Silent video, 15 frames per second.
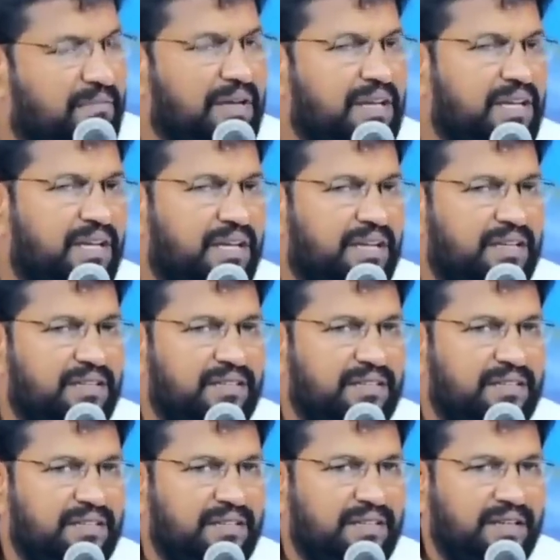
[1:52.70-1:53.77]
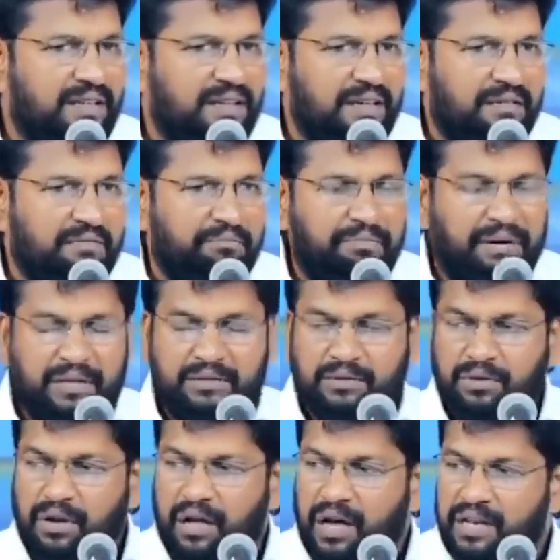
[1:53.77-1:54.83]
మరి
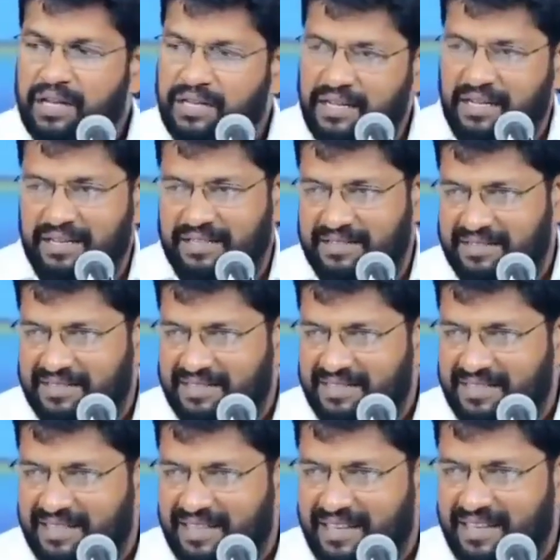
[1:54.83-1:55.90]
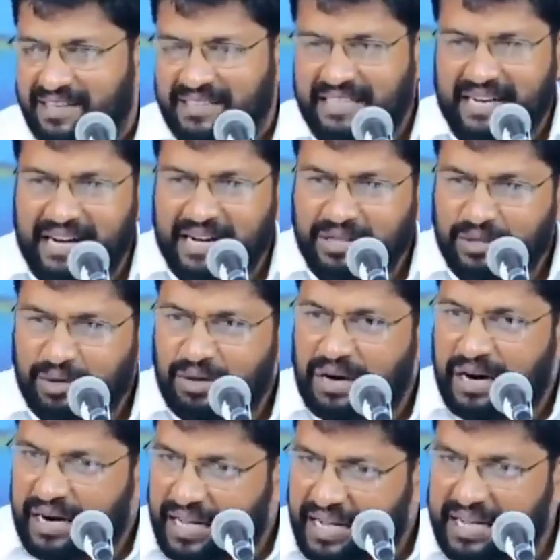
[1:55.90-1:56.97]
భక్తురాలికి తననెంతో
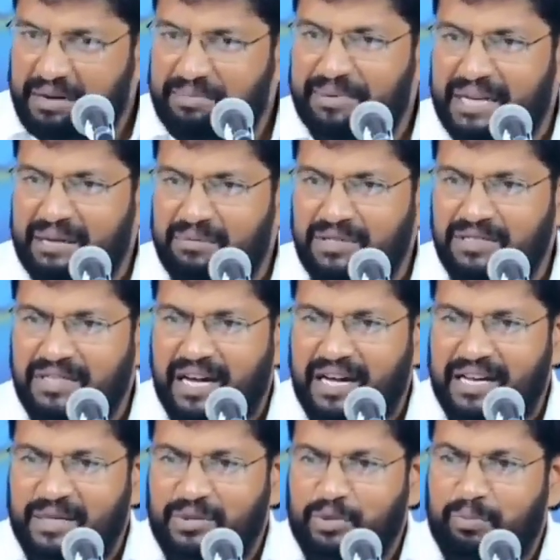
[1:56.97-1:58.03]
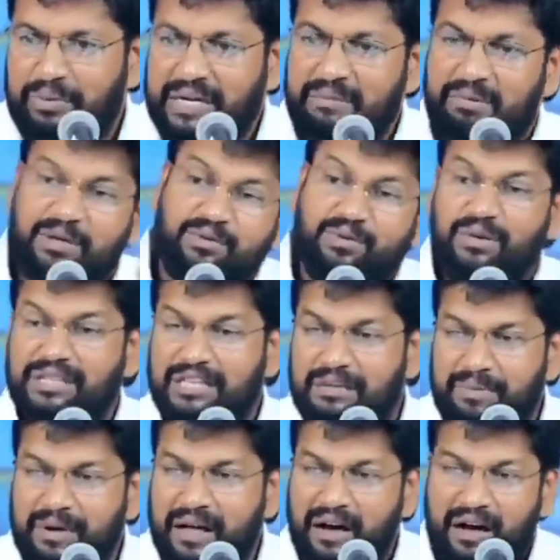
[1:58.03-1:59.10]
గాఢంగా ప్రేమించి ఆయన ఎందు భయభక్తులు
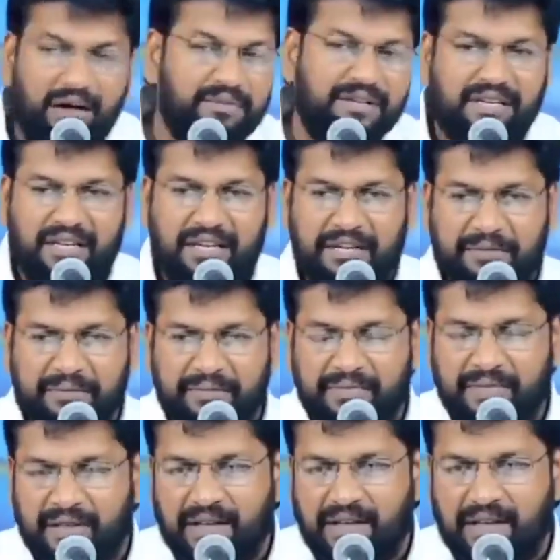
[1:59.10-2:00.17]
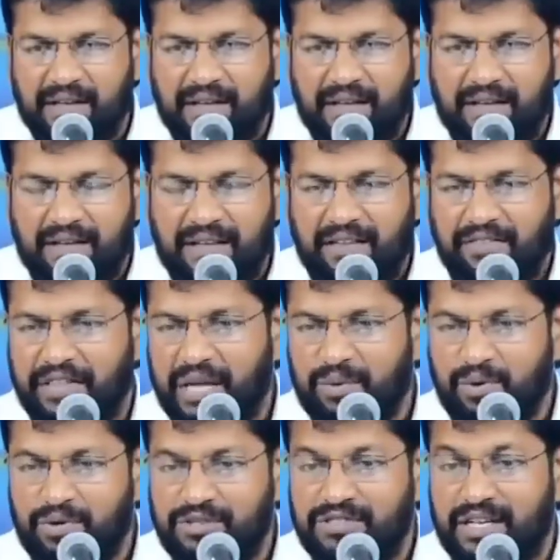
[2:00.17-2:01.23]
నిలిపిన ఆమెకి దేవుడు